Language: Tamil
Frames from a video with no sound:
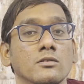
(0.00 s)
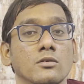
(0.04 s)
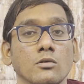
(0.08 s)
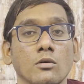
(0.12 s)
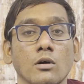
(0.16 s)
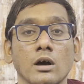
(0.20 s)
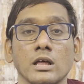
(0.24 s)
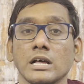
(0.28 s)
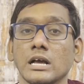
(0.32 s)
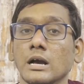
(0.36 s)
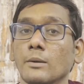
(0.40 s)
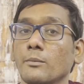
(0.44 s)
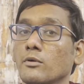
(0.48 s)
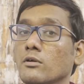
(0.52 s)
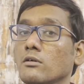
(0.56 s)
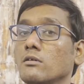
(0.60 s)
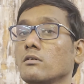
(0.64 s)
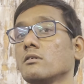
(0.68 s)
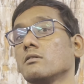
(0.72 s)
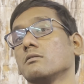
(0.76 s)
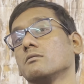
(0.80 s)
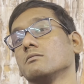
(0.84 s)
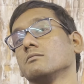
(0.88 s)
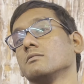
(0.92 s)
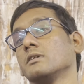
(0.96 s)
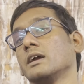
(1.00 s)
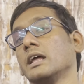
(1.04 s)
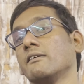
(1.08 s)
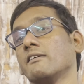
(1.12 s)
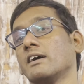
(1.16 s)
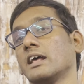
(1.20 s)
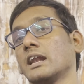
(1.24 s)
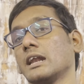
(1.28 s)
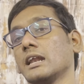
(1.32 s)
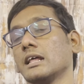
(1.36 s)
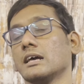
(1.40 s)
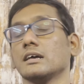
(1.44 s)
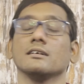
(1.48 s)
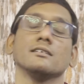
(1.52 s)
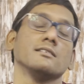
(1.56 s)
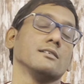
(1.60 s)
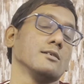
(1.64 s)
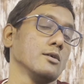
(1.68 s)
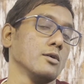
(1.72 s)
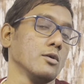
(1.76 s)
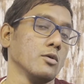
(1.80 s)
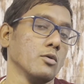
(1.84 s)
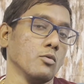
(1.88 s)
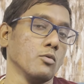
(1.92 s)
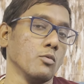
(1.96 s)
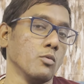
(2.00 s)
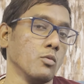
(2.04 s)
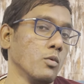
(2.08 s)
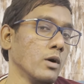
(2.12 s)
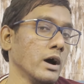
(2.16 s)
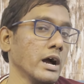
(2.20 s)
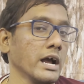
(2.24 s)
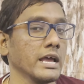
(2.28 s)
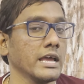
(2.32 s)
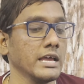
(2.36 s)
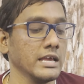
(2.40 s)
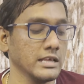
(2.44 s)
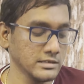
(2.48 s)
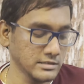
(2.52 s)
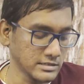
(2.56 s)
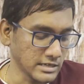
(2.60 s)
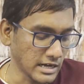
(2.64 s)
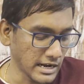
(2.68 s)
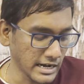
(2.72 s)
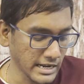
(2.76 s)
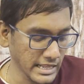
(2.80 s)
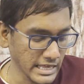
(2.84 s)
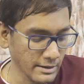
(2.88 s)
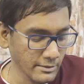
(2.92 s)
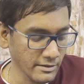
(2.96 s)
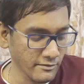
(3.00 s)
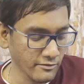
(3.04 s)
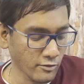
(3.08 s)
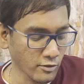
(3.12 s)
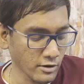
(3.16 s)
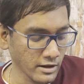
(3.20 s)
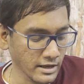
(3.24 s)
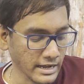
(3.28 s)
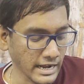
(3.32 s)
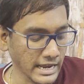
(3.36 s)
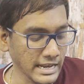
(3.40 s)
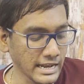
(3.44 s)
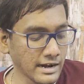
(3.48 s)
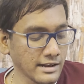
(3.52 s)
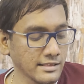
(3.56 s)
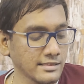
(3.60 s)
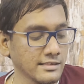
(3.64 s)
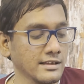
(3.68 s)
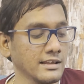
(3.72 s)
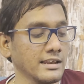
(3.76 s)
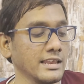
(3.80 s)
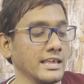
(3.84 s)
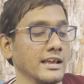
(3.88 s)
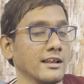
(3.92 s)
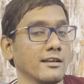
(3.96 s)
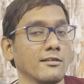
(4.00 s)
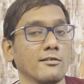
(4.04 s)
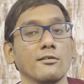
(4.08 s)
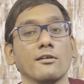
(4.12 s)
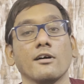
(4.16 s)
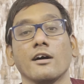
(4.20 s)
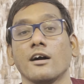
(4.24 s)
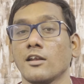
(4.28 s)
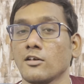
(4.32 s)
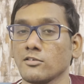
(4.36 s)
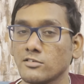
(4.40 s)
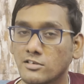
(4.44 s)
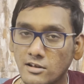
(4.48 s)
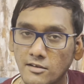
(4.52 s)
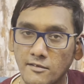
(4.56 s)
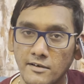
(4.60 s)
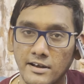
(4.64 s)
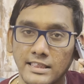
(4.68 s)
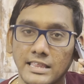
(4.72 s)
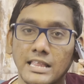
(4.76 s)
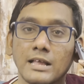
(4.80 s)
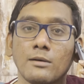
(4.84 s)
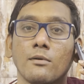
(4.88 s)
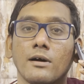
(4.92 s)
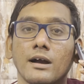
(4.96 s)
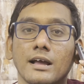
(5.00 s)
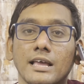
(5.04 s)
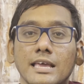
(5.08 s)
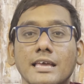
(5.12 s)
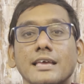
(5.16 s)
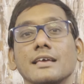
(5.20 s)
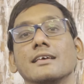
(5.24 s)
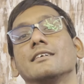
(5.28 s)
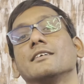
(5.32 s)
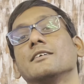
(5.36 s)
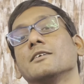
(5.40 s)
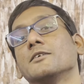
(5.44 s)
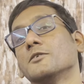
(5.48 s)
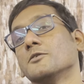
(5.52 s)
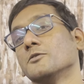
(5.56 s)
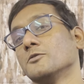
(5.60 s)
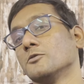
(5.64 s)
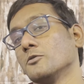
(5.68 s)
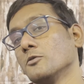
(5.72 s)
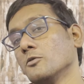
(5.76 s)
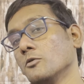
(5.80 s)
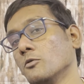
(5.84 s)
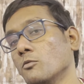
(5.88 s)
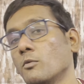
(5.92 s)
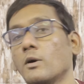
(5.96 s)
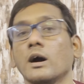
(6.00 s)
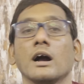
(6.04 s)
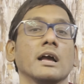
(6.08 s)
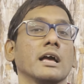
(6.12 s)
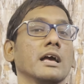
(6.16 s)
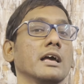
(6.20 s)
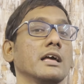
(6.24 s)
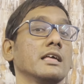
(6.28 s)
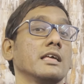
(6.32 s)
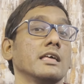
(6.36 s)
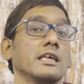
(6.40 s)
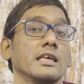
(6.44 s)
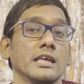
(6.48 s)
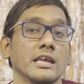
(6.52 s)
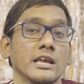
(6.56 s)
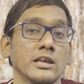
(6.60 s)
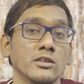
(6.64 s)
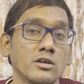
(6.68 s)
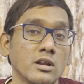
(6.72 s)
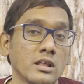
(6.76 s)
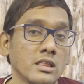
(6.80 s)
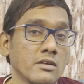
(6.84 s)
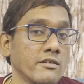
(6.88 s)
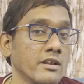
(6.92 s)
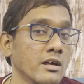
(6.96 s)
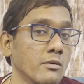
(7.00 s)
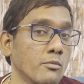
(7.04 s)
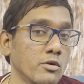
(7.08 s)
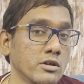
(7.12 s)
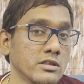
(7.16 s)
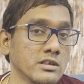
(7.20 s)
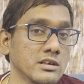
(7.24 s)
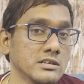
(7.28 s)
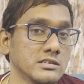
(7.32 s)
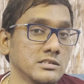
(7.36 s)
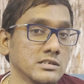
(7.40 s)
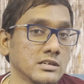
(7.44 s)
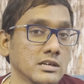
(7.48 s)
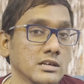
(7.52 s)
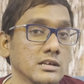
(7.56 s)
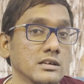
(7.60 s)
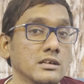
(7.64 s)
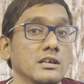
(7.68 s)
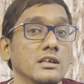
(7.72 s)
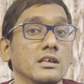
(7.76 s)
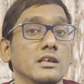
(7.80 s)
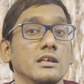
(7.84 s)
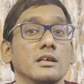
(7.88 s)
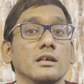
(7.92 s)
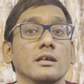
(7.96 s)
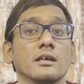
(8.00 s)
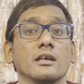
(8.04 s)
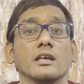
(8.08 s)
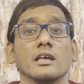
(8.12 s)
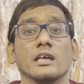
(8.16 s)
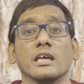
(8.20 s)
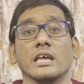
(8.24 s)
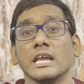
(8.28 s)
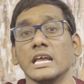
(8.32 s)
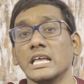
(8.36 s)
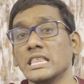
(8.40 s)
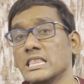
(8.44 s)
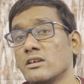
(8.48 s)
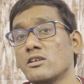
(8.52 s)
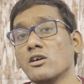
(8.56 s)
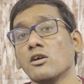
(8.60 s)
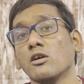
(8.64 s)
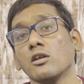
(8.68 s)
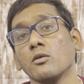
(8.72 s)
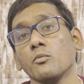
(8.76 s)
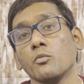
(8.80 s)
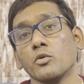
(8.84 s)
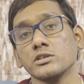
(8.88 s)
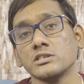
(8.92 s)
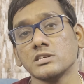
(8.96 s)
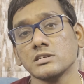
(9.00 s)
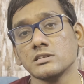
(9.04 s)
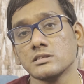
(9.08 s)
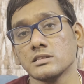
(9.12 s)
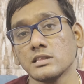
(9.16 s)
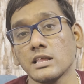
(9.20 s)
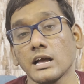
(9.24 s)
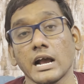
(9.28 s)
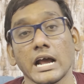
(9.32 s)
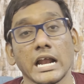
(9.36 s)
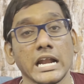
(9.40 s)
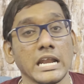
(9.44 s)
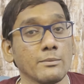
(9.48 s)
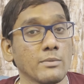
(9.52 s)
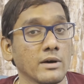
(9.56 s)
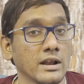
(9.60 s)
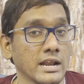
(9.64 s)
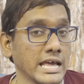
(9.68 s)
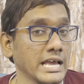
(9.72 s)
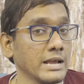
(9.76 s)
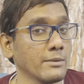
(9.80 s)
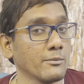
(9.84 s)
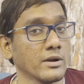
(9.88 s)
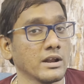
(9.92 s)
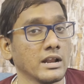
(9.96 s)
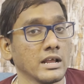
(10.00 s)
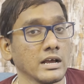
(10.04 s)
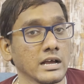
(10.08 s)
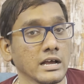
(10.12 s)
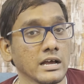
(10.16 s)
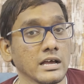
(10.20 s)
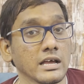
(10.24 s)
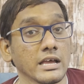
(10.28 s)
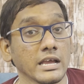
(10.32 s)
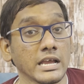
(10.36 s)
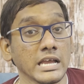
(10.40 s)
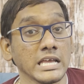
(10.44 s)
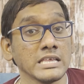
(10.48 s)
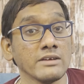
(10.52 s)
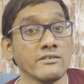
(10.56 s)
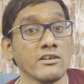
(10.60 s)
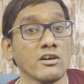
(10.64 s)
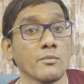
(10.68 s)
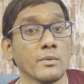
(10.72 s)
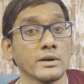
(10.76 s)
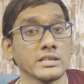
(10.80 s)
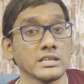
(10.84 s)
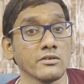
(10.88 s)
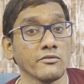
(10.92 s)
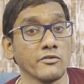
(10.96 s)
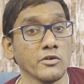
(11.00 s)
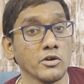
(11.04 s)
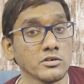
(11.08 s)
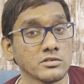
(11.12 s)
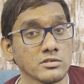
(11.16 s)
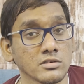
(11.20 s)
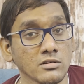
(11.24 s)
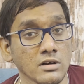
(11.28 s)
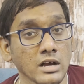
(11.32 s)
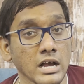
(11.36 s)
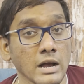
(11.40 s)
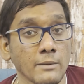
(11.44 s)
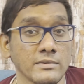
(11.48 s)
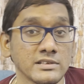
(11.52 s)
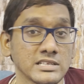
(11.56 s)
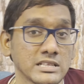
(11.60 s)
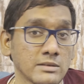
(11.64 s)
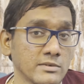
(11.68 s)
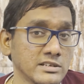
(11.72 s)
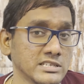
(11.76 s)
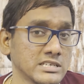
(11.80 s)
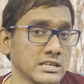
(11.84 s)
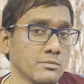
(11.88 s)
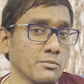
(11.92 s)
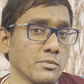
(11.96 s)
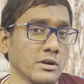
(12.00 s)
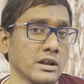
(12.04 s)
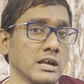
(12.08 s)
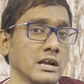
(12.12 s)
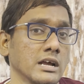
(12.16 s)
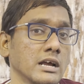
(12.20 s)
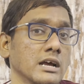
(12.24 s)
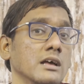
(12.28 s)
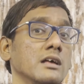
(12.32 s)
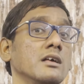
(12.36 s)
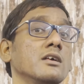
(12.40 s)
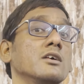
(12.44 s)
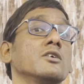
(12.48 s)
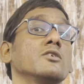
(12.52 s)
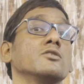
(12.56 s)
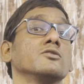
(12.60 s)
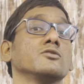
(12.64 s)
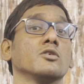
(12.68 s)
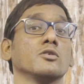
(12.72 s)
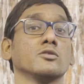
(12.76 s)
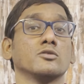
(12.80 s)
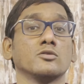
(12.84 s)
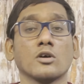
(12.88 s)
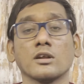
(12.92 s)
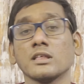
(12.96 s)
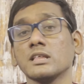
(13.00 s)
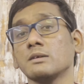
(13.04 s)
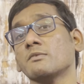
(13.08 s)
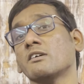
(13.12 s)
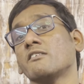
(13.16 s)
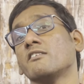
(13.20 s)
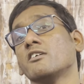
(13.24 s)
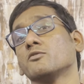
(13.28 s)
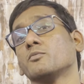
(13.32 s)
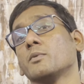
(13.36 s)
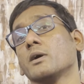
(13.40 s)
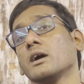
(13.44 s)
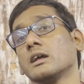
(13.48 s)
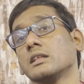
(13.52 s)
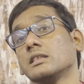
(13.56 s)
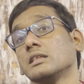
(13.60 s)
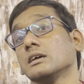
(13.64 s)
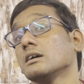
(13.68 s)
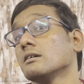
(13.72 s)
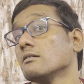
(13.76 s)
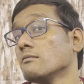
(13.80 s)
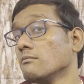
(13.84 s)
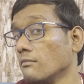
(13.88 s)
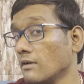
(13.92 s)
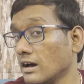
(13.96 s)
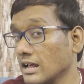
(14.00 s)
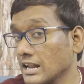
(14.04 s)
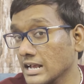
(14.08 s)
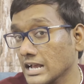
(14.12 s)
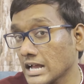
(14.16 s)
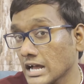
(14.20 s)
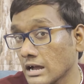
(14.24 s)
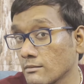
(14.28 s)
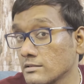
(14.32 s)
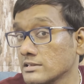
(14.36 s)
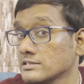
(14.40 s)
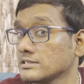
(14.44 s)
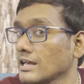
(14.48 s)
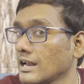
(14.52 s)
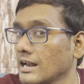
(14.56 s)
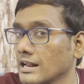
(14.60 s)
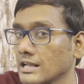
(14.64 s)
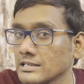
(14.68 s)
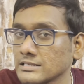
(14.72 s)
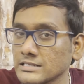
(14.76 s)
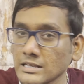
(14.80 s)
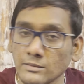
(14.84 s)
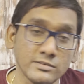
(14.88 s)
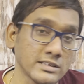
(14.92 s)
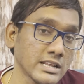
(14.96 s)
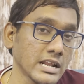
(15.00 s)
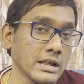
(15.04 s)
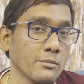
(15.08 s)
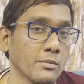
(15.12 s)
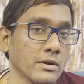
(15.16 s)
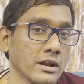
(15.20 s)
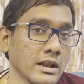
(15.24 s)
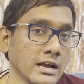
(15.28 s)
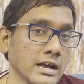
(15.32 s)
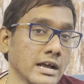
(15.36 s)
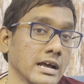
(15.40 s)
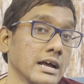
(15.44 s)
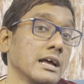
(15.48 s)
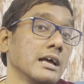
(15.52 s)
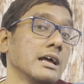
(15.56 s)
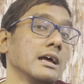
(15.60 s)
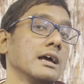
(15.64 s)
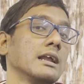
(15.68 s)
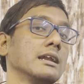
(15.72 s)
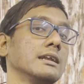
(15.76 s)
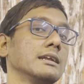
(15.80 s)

ஸோ அதுக்கப்புறம் வேறு என்ன வாங்கி ஜாலியாக அப்படி ஃபோனை கையில் எடுத்து நீங்களும் ஹலோ சொல்ல வேண்டியது தான் வாக்கி ஸோ வாங்க இதோட இந்த வீடியோ முடிஞ்சிருச்சு இந்த வீடியோ உங்களுக்கு பிடிச்சிருந்ததா கண்டிப்பாக லைக் பண்ணுங்கள் இந்த வீடியோ பார்த்தீங்கன்னா வியூஸ் உங்கள் கமெண்ட்ஸில் மென்ஷன் பண்ணுங்கள் ஸோ தொடர்ந்து வீடியோஸ் பார்க்குறதுக்கு மறக்காமல் சேனலுக்கு சப்ஸ்கிரைப் பண்ணுங்கள்